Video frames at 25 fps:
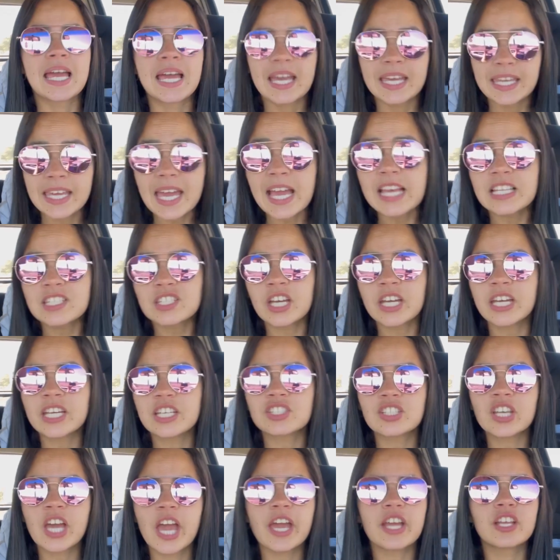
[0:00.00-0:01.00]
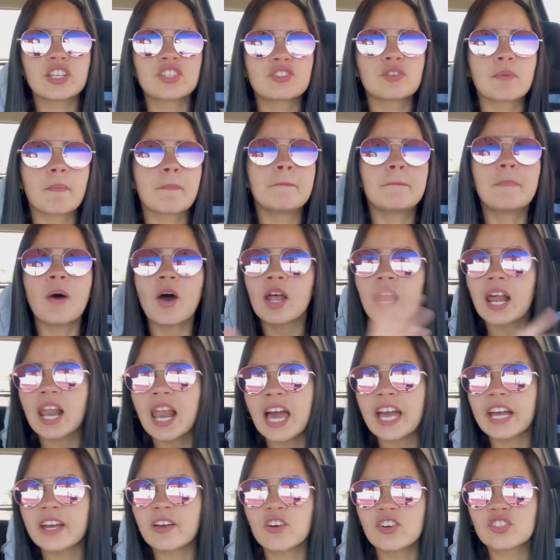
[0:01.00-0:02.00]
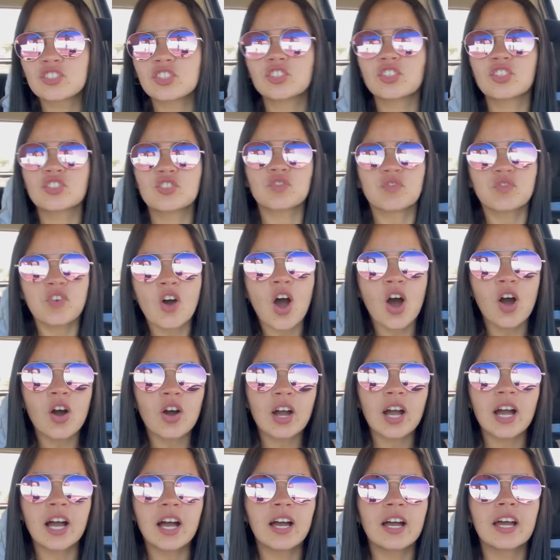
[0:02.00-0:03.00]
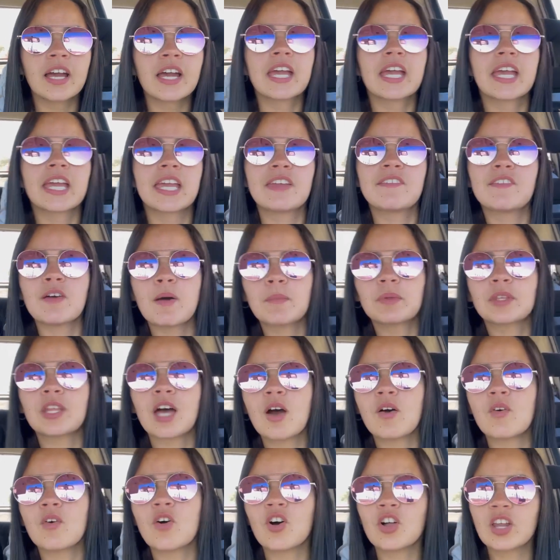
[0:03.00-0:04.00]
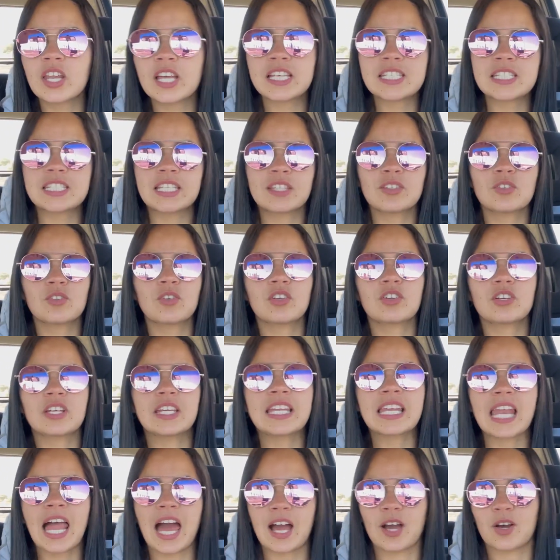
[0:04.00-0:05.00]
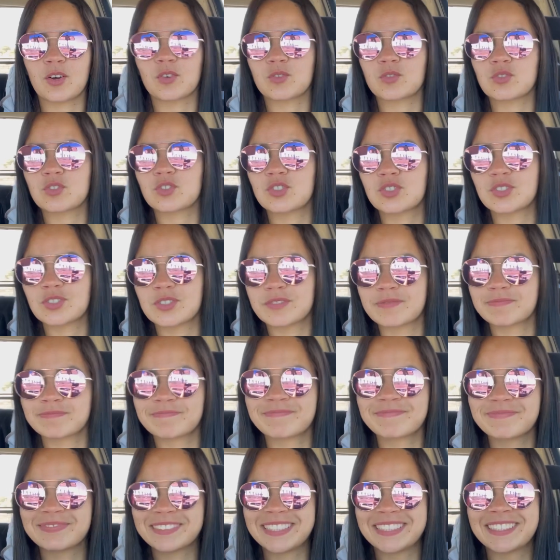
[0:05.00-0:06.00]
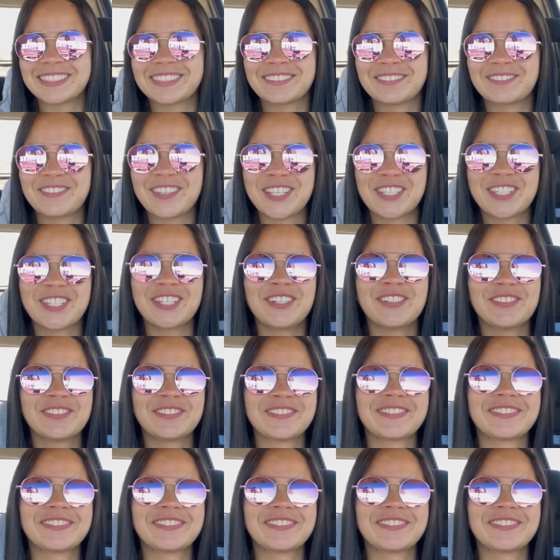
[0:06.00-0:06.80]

E é isso aí, gente. Bora lá que hoje eu tô de folga e vamos dar um rolezinho no, em Lagos. Fechou?